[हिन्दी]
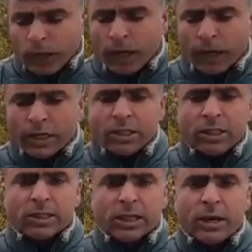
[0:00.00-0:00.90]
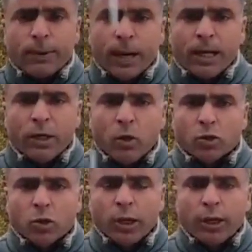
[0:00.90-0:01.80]
अगरचे इस साल पहले ही लोग
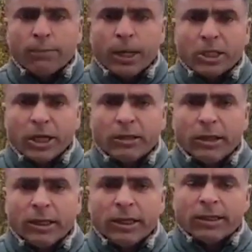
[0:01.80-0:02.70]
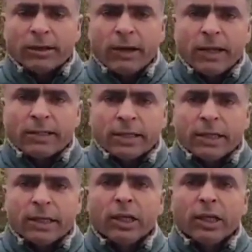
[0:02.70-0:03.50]
जो है परेशान थे कि इस हवाले से कि